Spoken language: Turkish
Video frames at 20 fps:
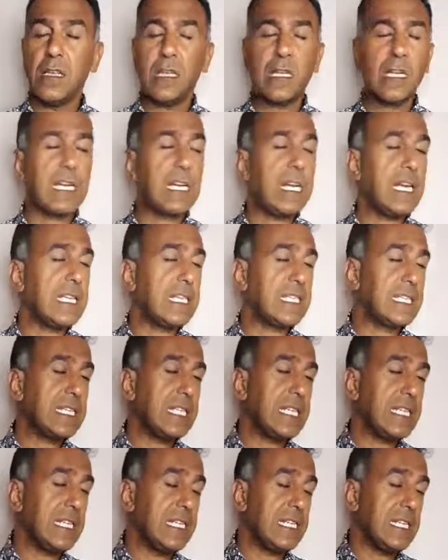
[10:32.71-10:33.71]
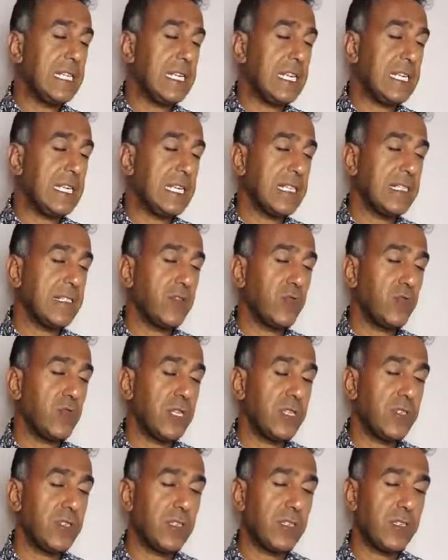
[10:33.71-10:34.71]
kayıtlarına nasıl
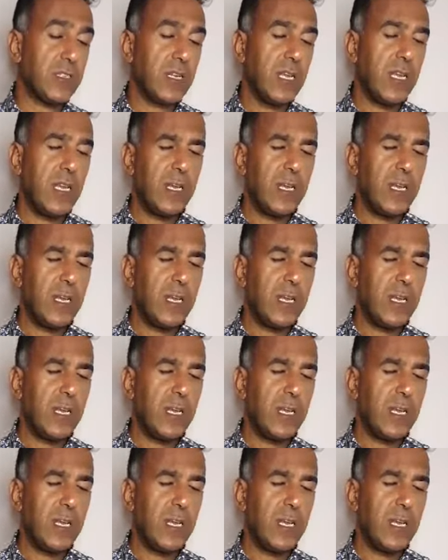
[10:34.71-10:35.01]
ulaşılır?